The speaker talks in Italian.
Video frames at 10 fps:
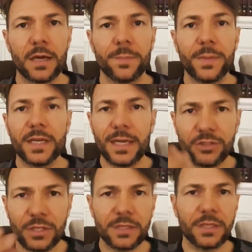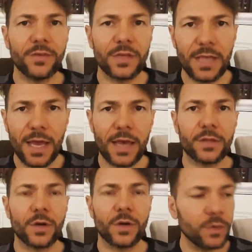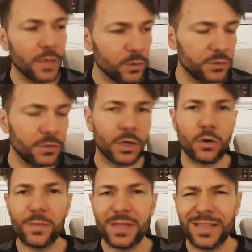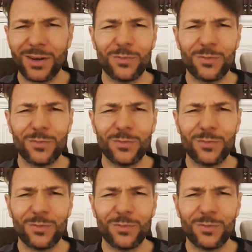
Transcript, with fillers: Perché la gente gli va dietro, ancora continuano a commentare,